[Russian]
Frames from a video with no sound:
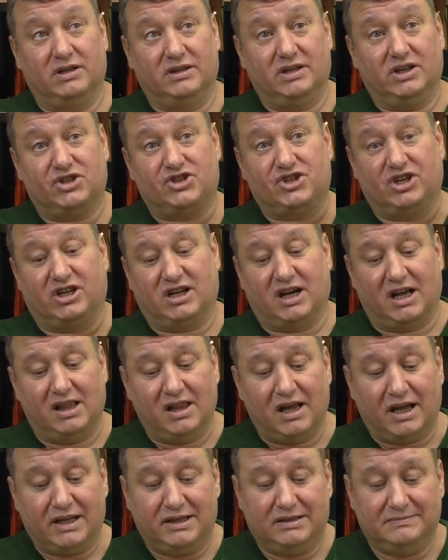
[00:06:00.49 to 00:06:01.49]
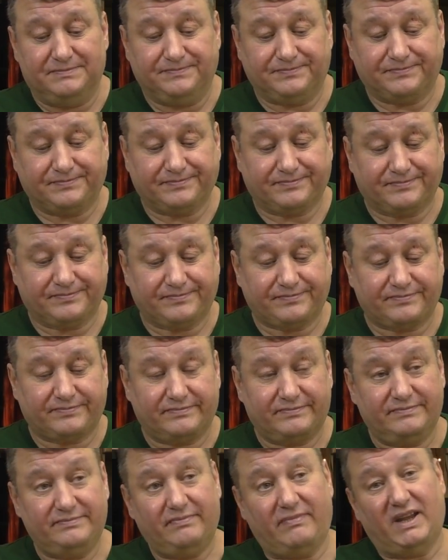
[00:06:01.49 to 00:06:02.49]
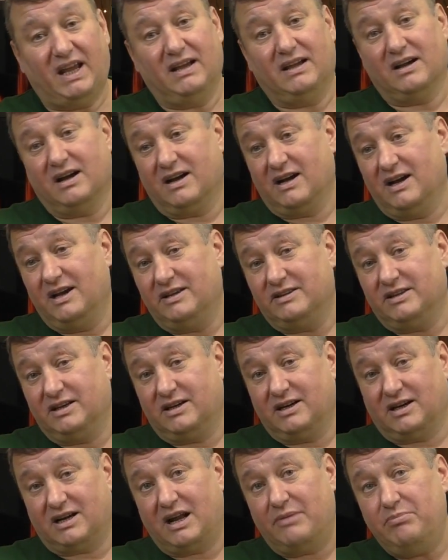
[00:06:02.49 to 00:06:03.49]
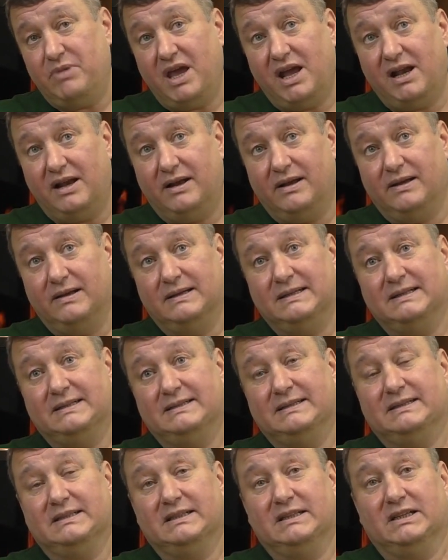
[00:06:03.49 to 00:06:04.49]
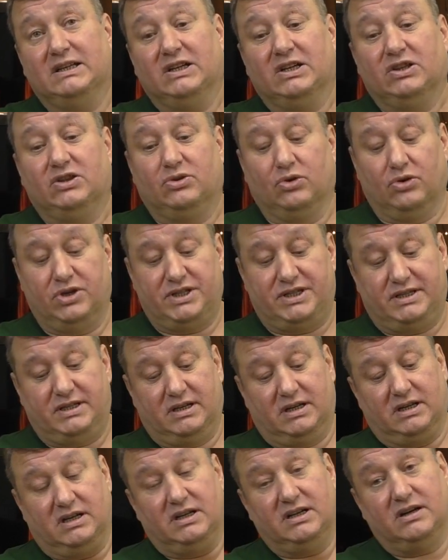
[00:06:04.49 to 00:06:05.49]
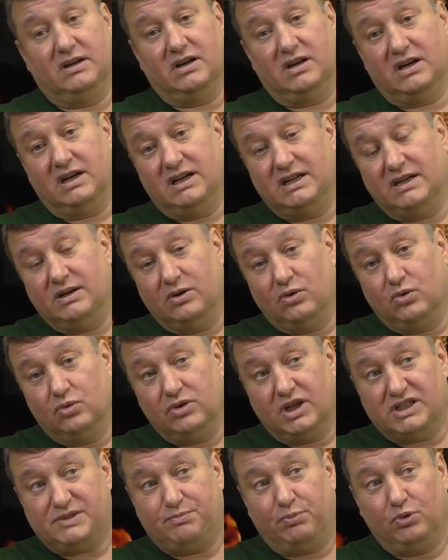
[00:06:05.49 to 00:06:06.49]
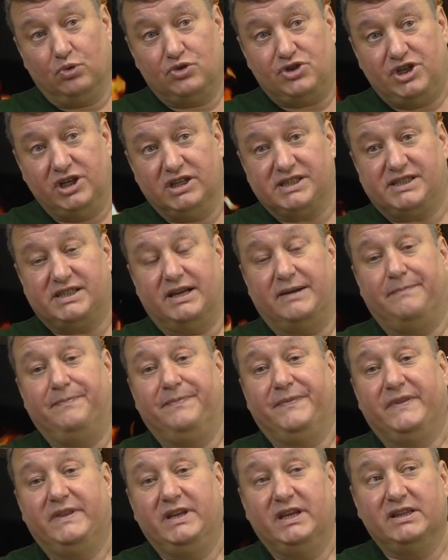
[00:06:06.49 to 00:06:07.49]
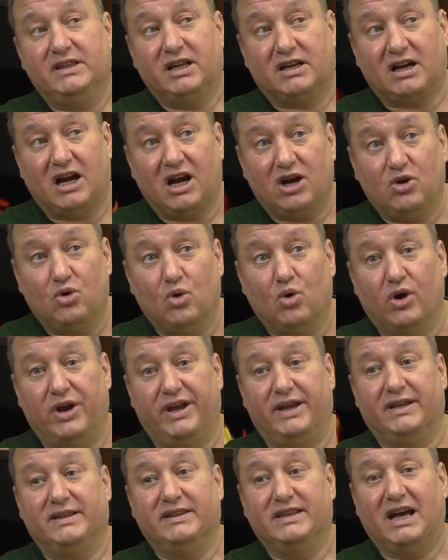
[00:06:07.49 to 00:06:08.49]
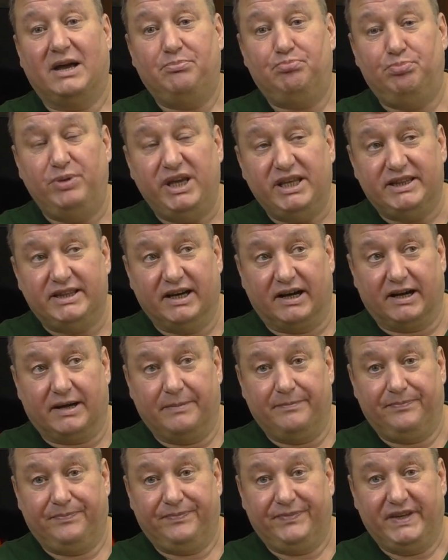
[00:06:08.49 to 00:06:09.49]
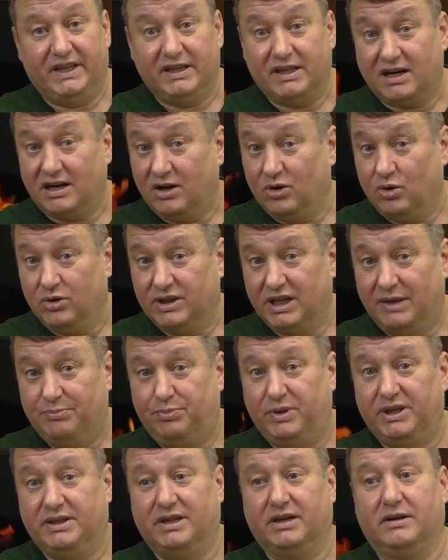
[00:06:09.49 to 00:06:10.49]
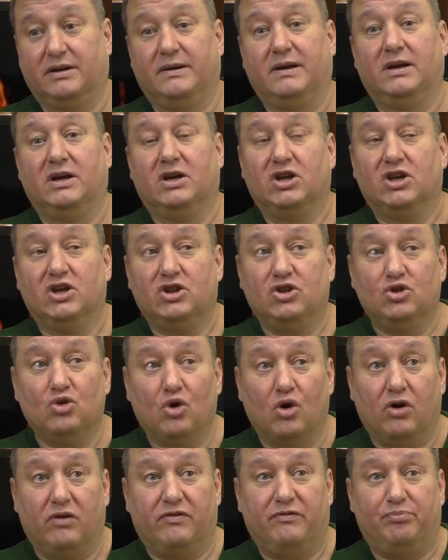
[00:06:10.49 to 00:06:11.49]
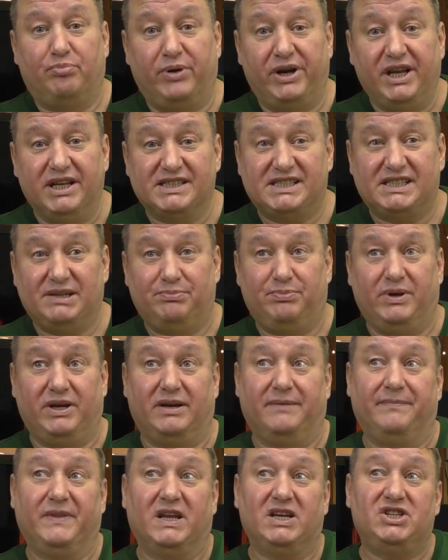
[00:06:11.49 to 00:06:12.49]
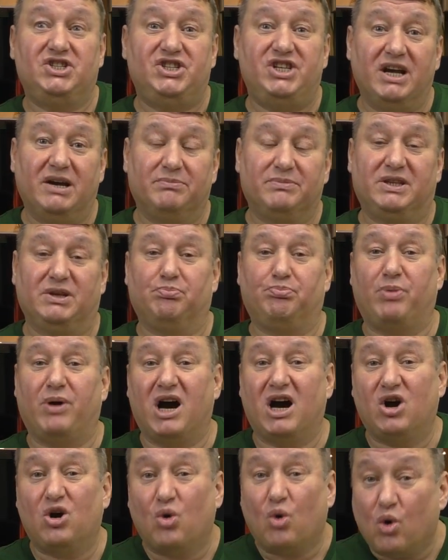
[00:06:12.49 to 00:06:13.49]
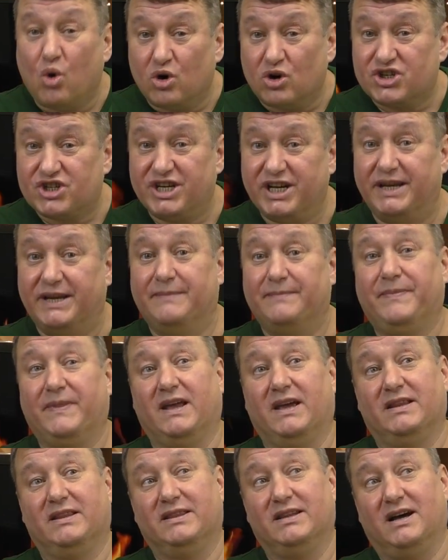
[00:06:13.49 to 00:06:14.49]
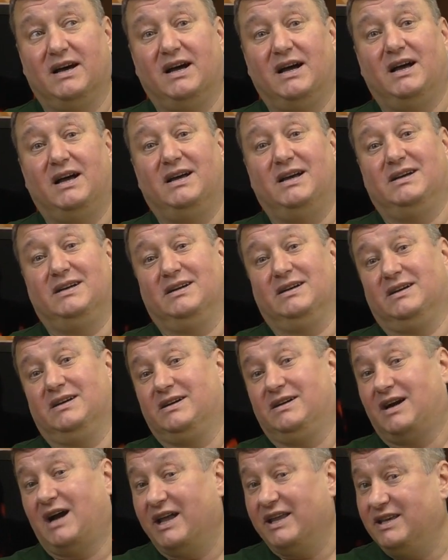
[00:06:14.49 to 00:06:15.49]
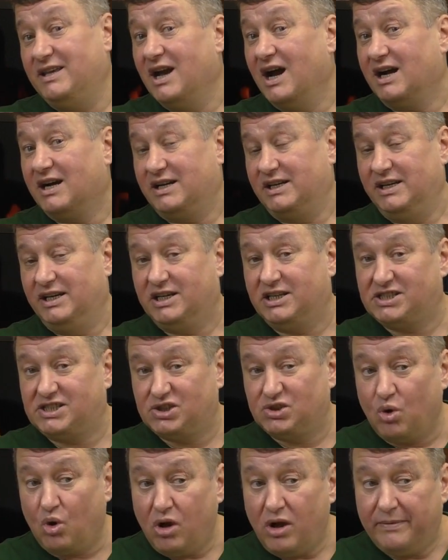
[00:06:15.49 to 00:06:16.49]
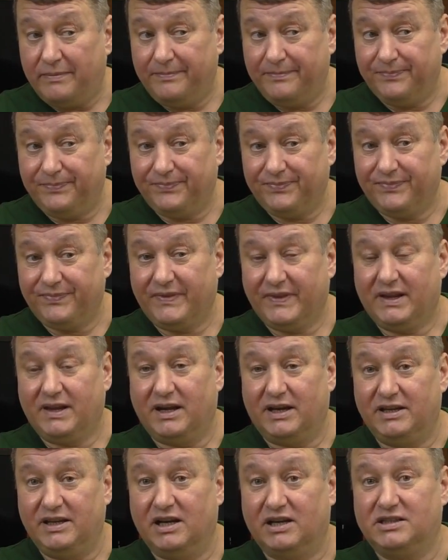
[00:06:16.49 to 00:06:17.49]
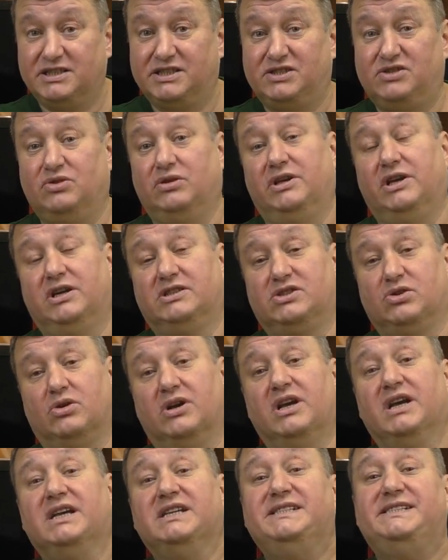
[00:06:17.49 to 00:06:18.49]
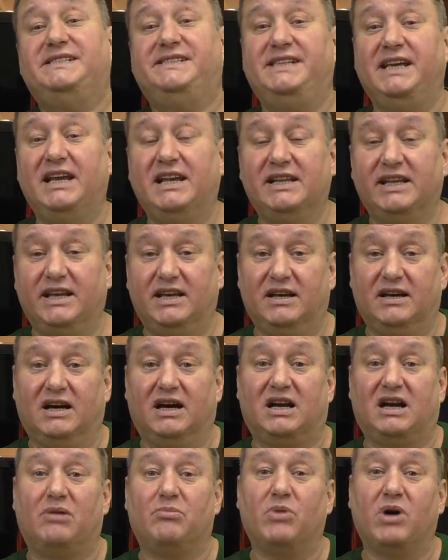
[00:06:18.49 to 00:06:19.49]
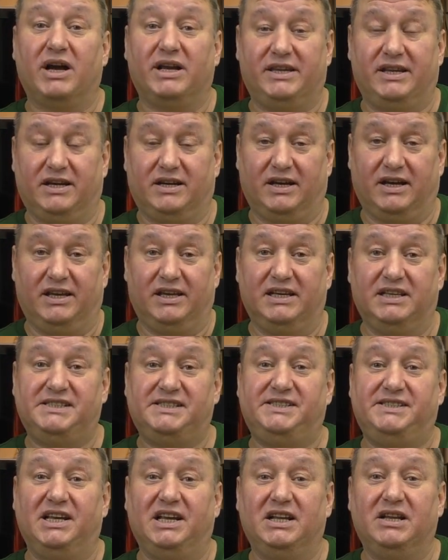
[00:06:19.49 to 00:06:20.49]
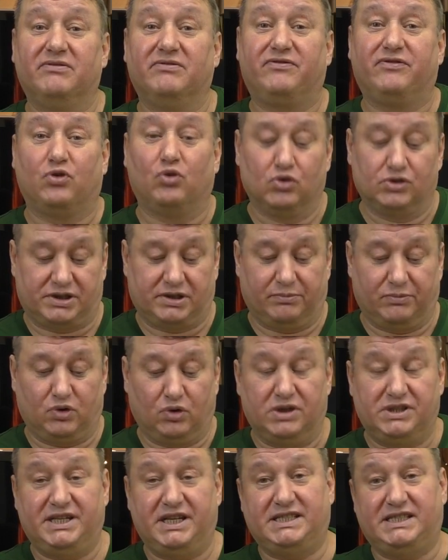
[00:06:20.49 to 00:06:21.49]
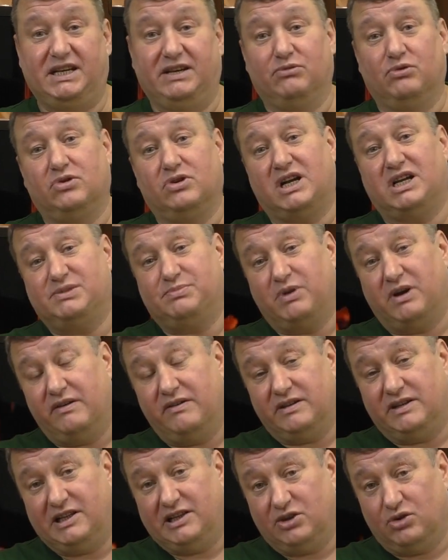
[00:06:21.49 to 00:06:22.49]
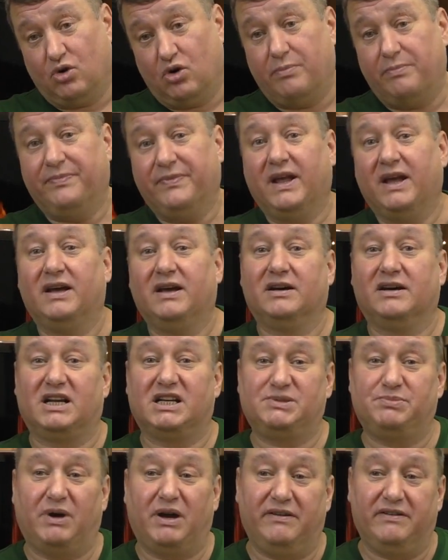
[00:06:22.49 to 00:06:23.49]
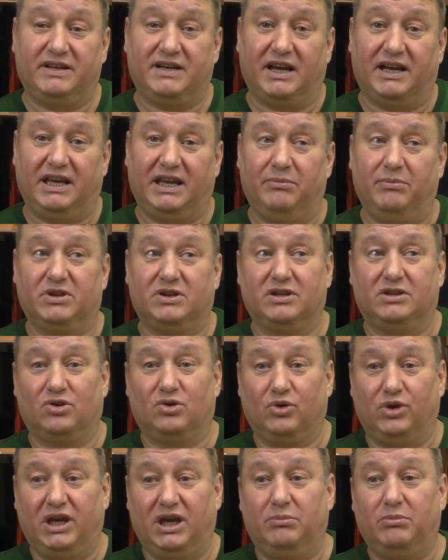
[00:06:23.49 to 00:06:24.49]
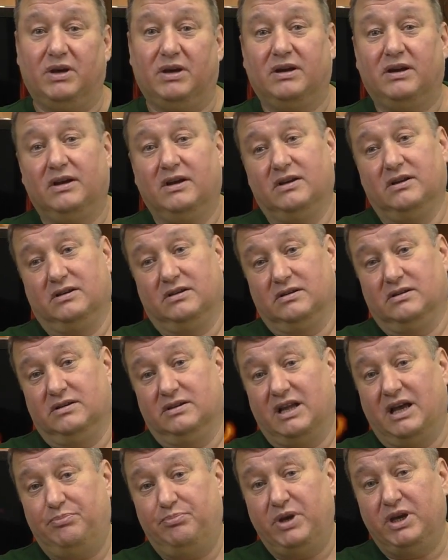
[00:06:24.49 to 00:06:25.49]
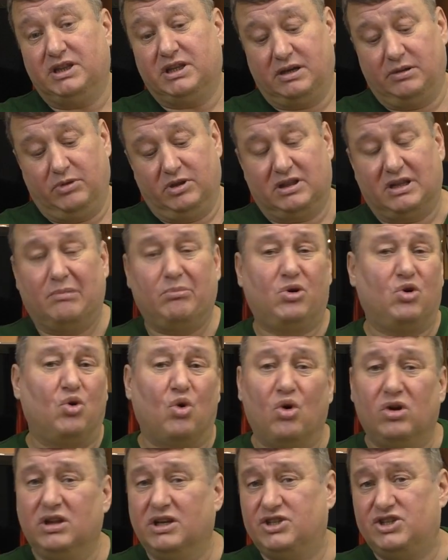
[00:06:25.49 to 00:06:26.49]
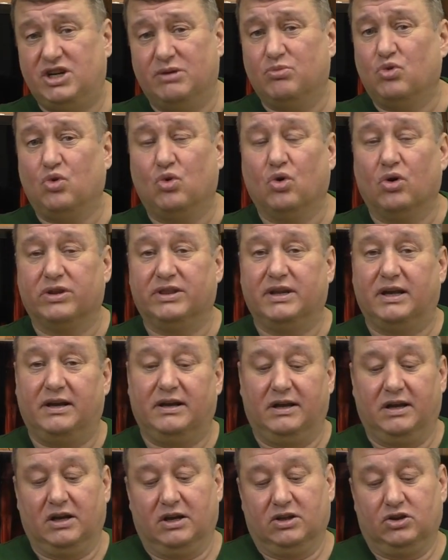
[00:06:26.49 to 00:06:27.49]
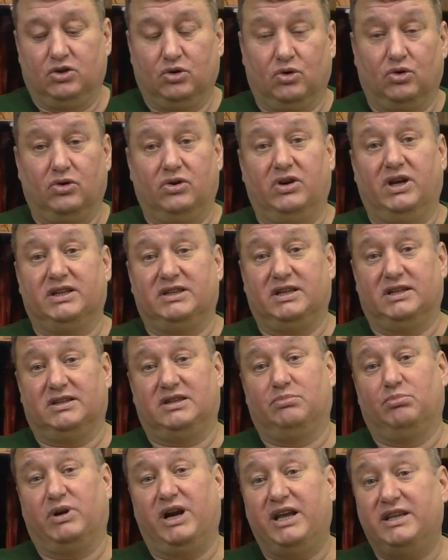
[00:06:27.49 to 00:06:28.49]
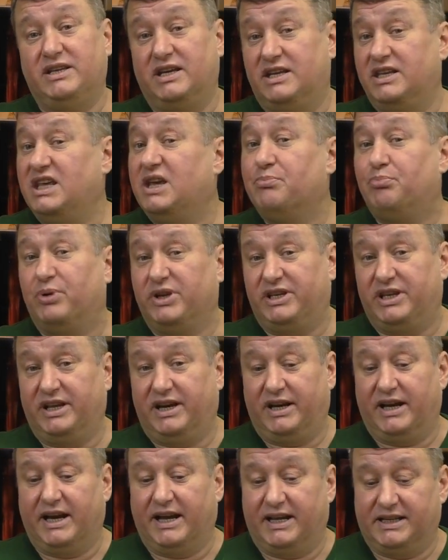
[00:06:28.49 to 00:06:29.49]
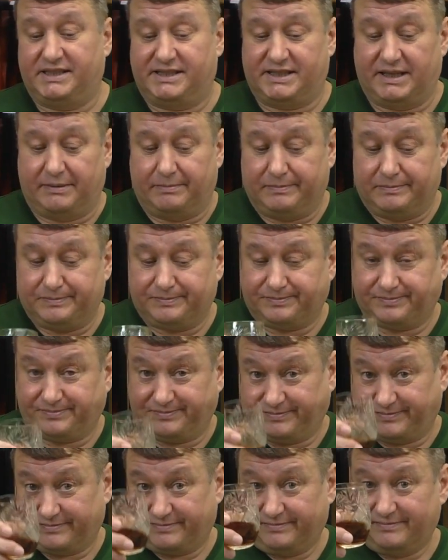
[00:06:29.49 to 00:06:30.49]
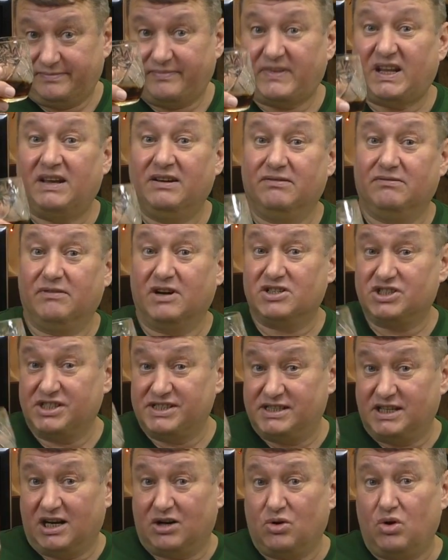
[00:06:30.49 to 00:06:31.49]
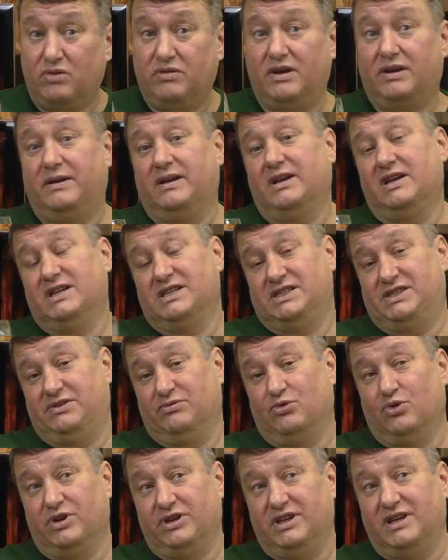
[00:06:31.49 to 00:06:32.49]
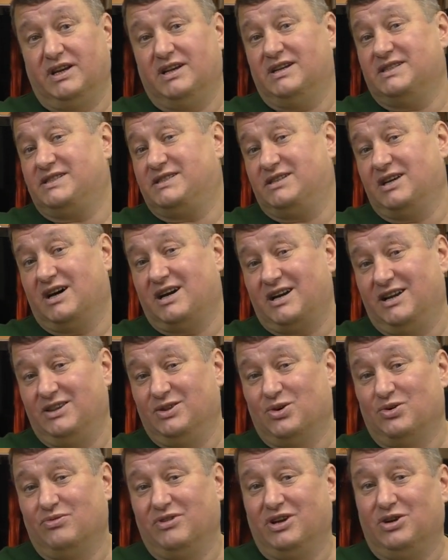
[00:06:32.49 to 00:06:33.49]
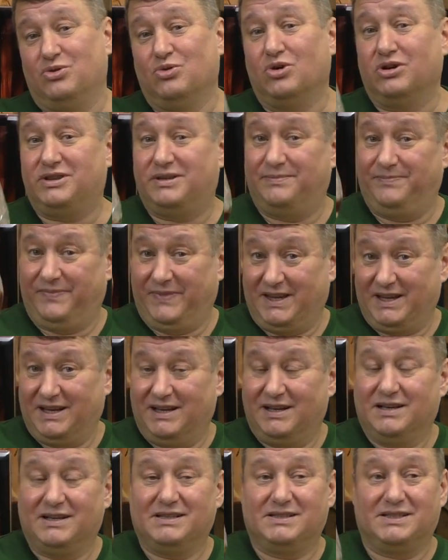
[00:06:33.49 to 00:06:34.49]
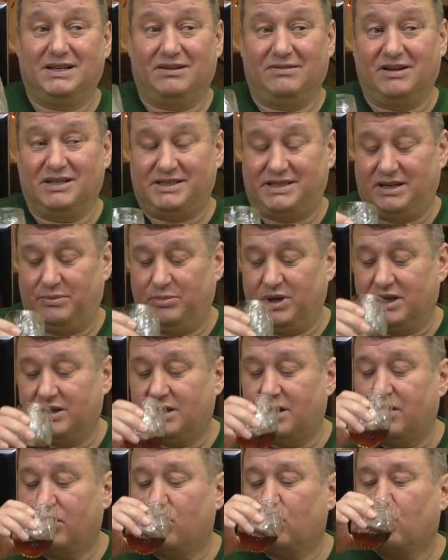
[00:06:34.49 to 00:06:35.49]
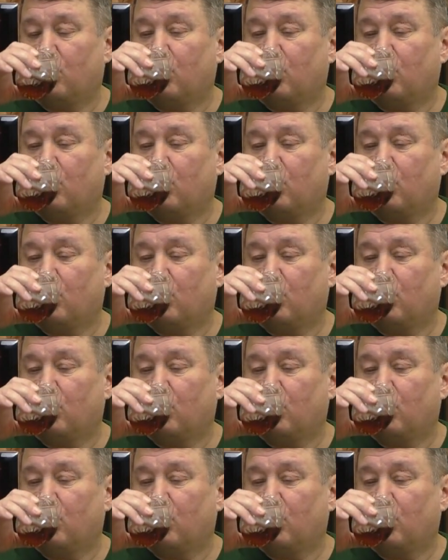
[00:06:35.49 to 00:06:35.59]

на шоколад, какая-то карамель. То есть у нас получился недорогой напиток, недорогой напиток, но в принципе чем-то похожий на коньяк XO, коньяк XO сильной ароматикой и сильным вкусом. То есть, если его разбавить льдом, разбавить какими-то другими э, напитками, там колой, чем угодно, то этот бренди не потеряется. Ваше здоровье. Сегодня старый Новый год. За вас, ребята.